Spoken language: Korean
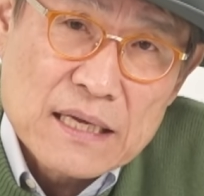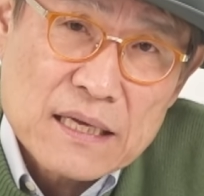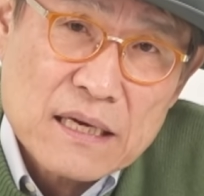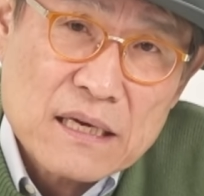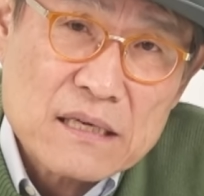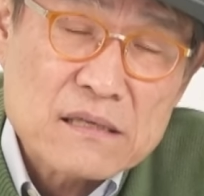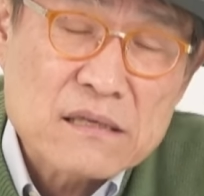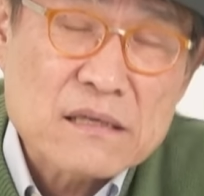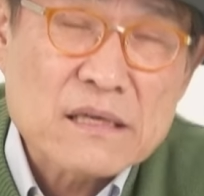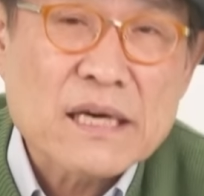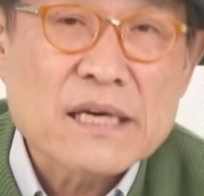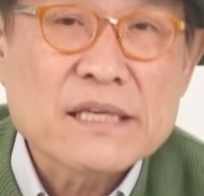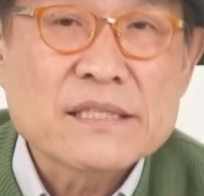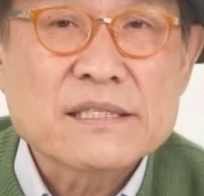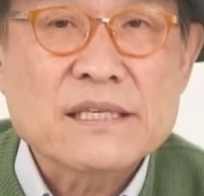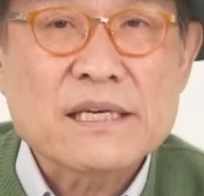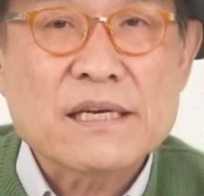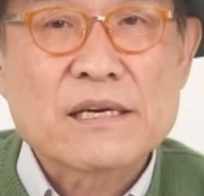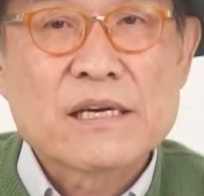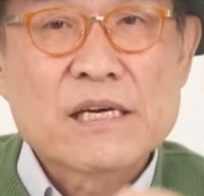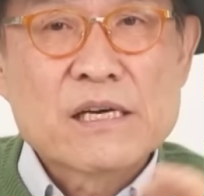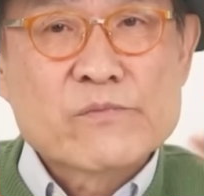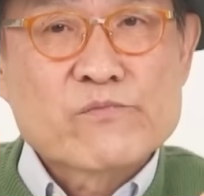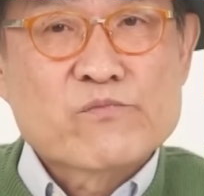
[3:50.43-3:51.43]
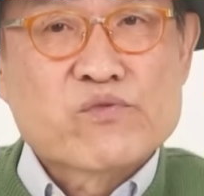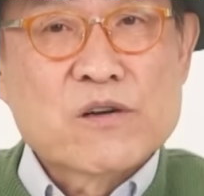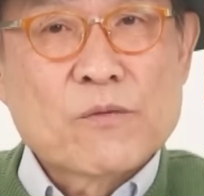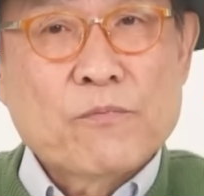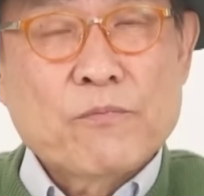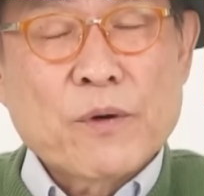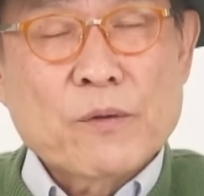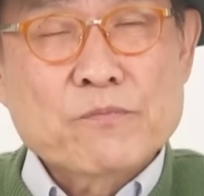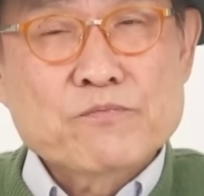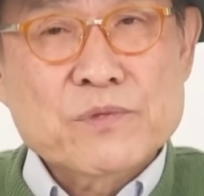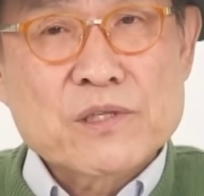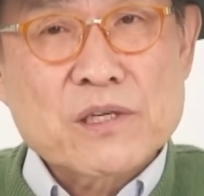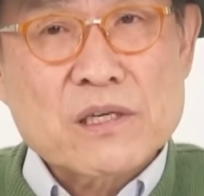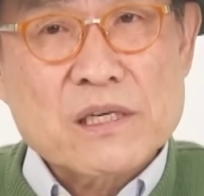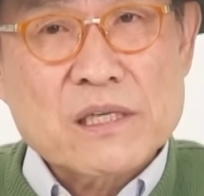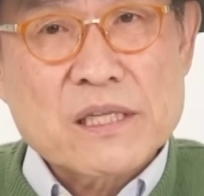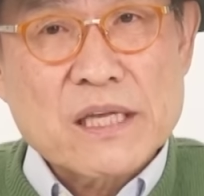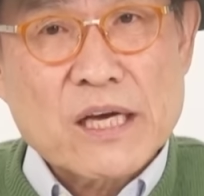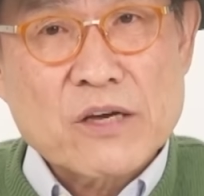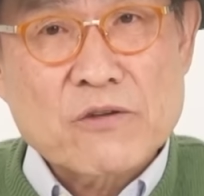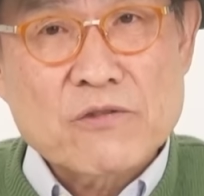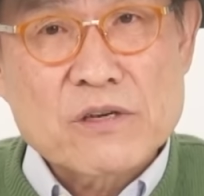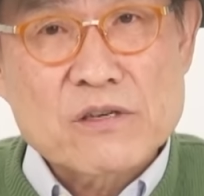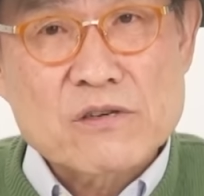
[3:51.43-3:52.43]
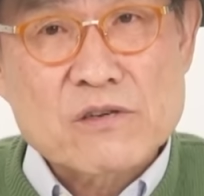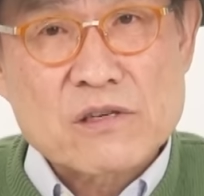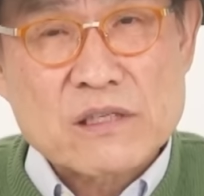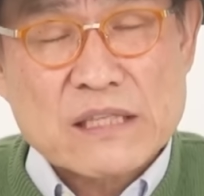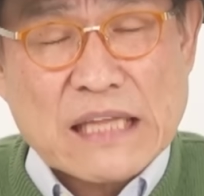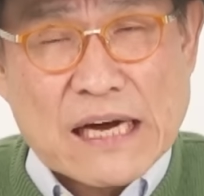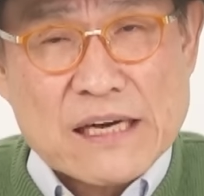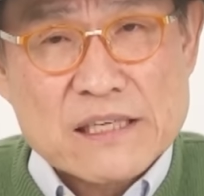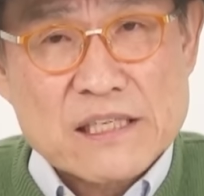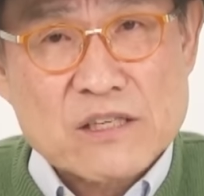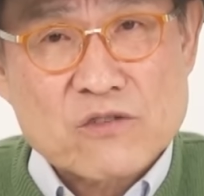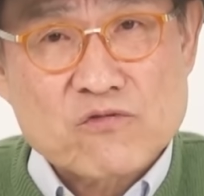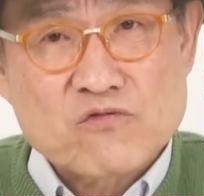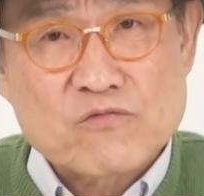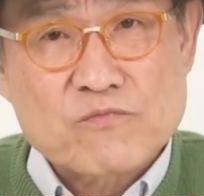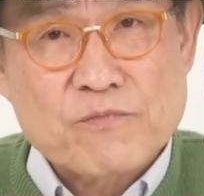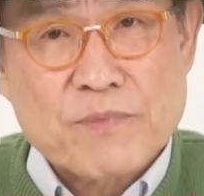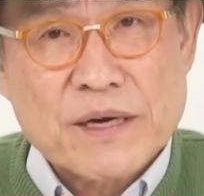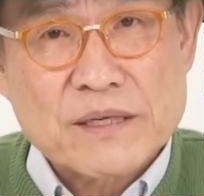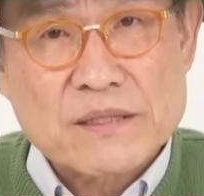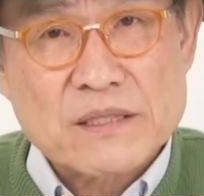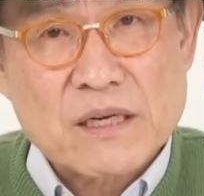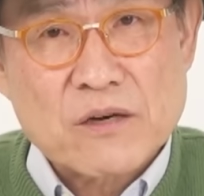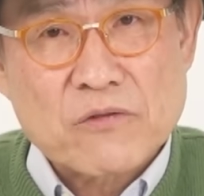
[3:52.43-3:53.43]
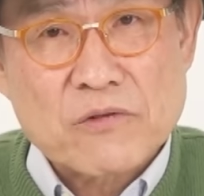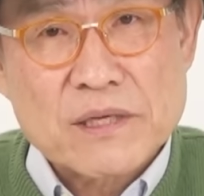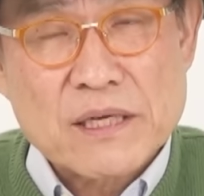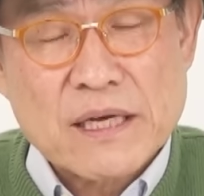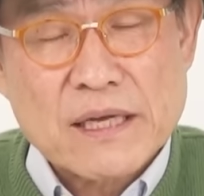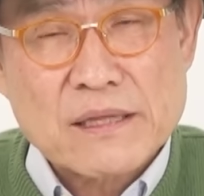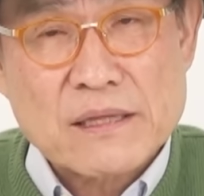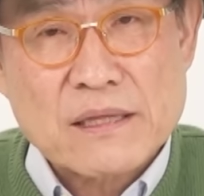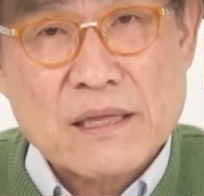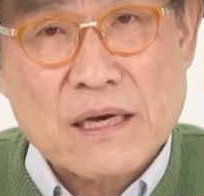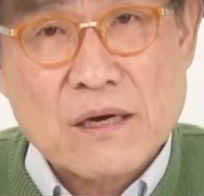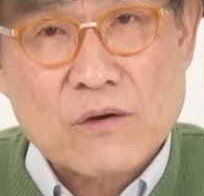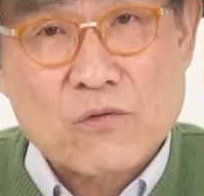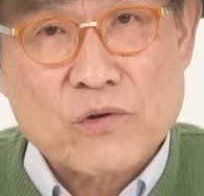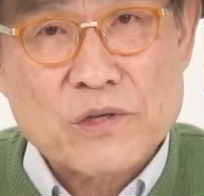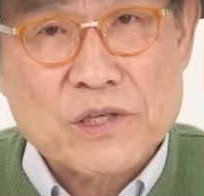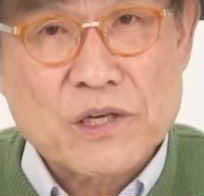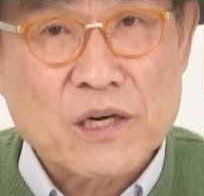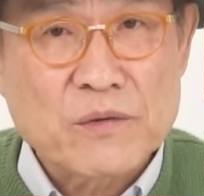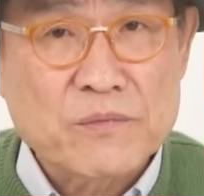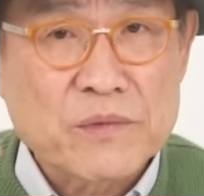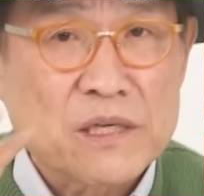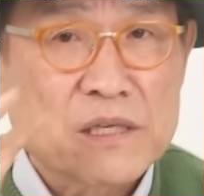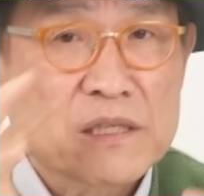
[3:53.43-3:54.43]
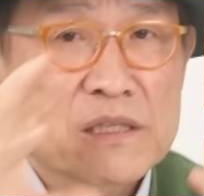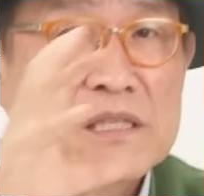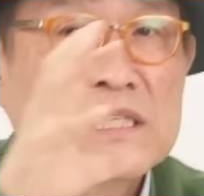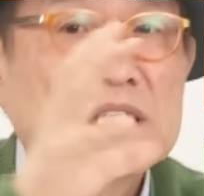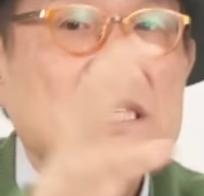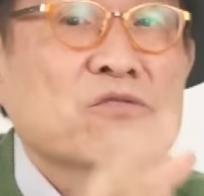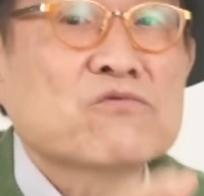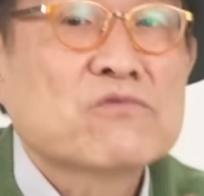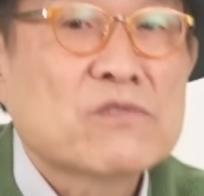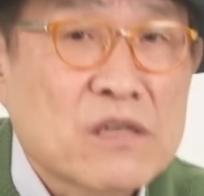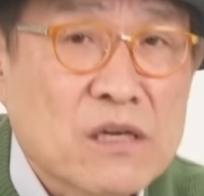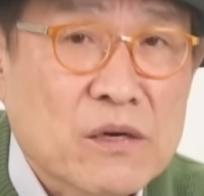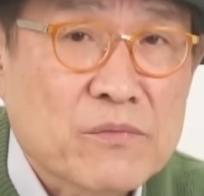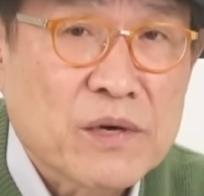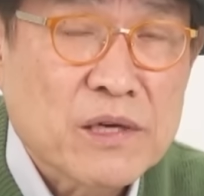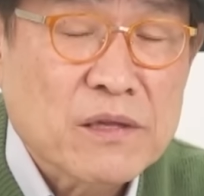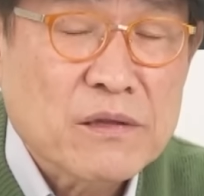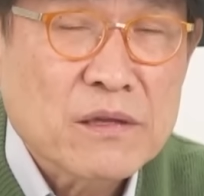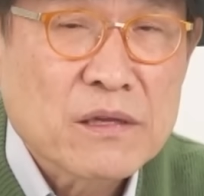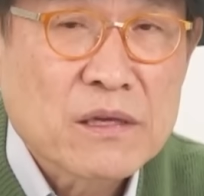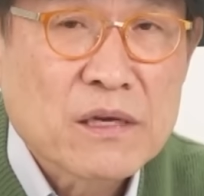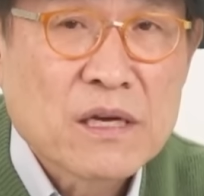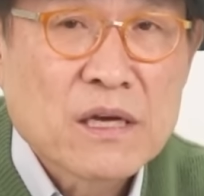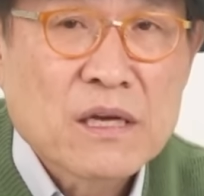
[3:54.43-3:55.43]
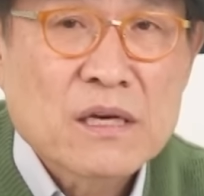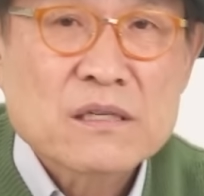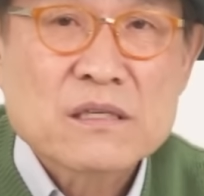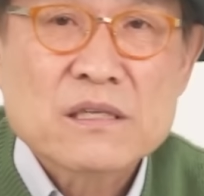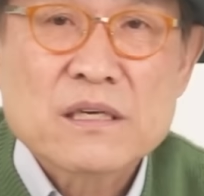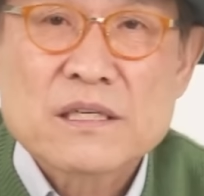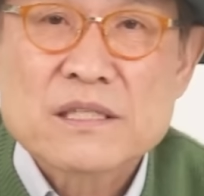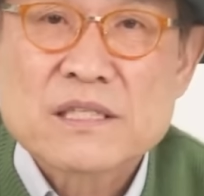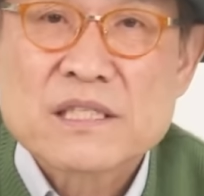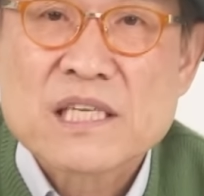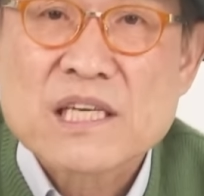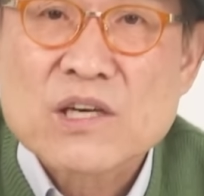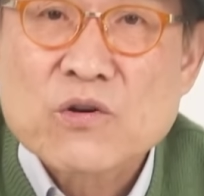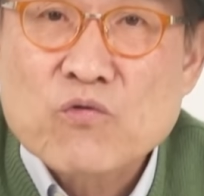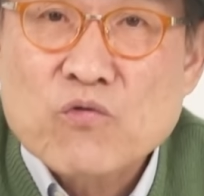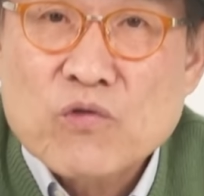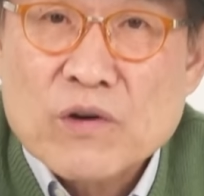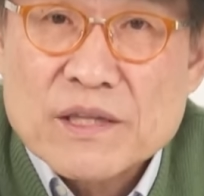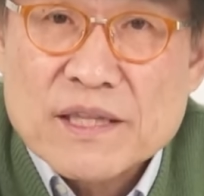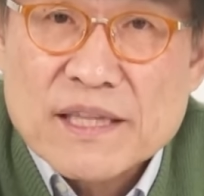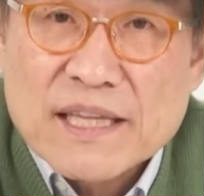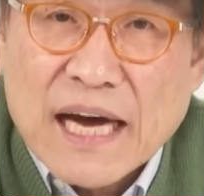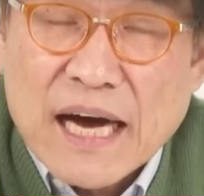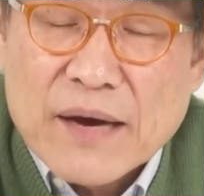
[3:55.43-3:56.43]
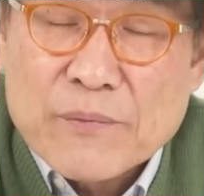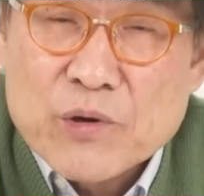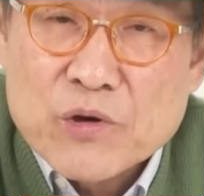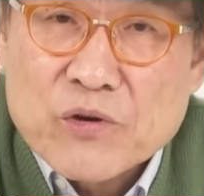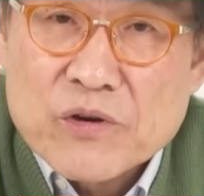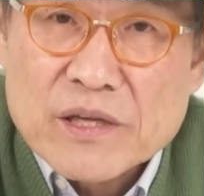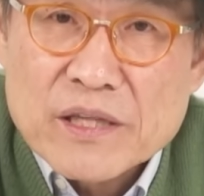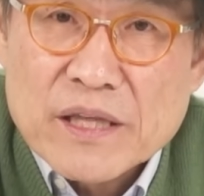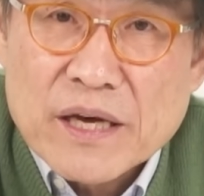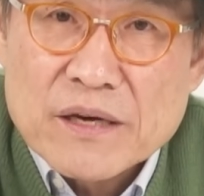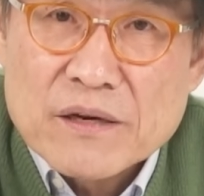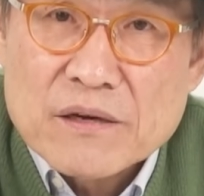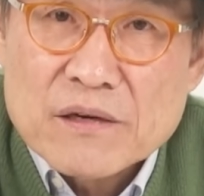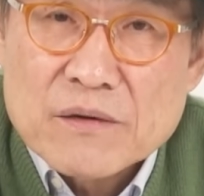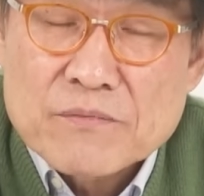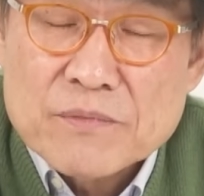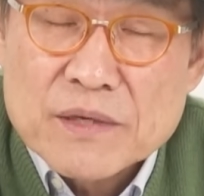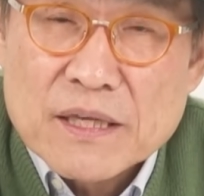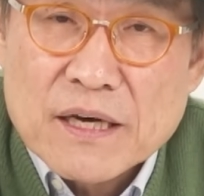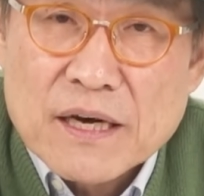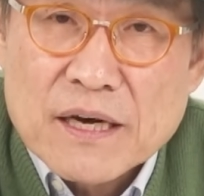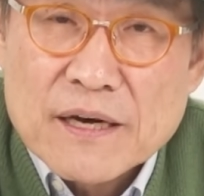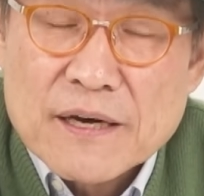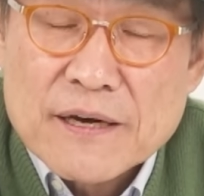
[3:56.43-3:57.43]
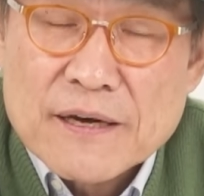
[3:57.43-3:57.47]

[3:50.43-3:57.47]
그게 이제 불법적인 행위를 그 당시 국방장관이 했다고 혐의를 찌우려면 그게 직권남용이 되는 겁니다.